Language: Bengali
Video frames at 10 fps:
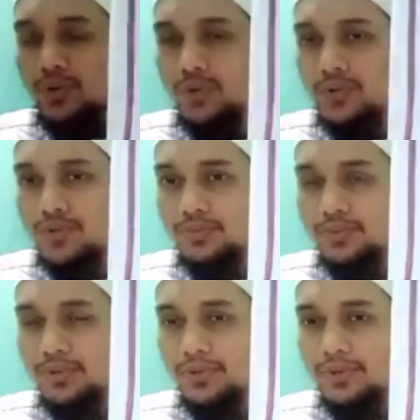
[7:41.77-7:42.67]
র
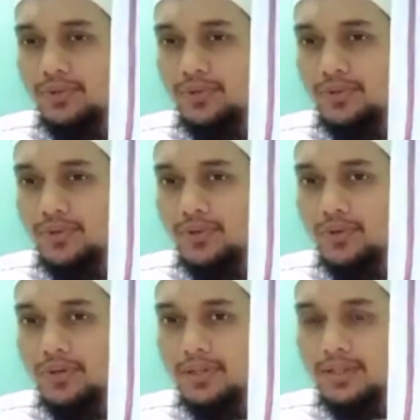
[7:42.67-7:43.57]
জবর র
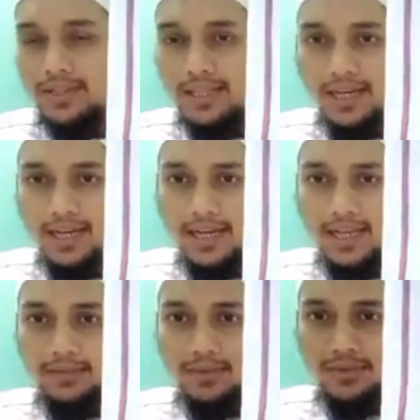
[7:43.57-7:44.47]
তা
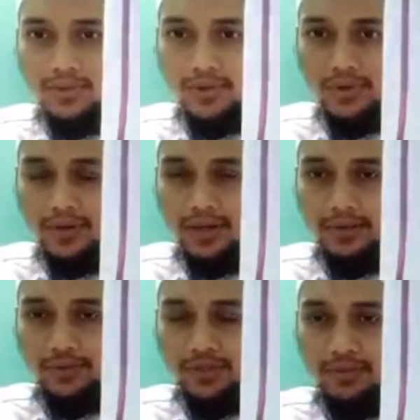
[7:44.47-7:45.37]
এবং র
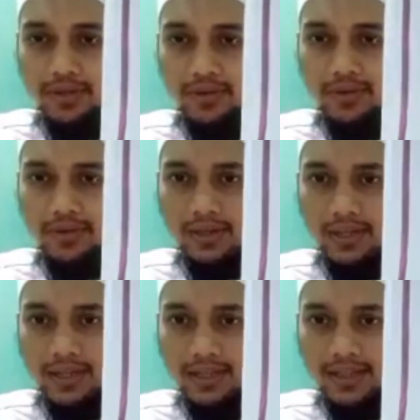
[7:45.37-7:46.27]
দুইটা মিলে হলো
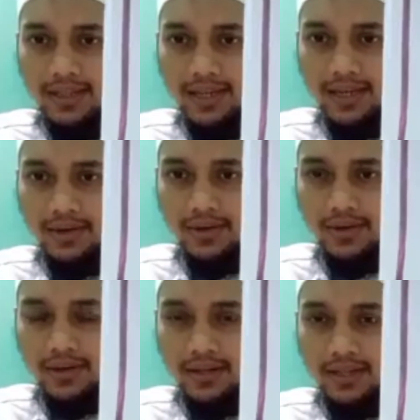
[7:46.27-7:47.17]
তার
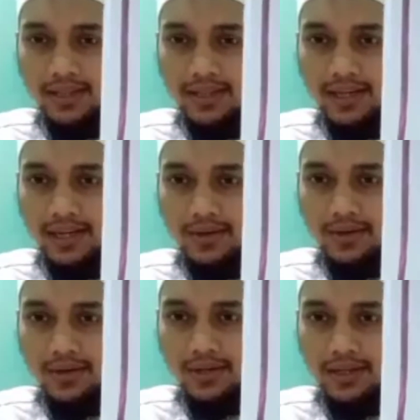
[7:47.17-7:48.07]
তার
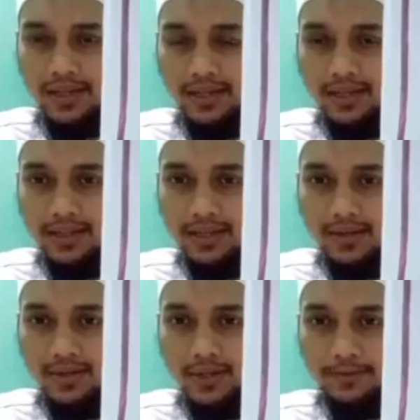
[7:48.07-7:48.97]
তার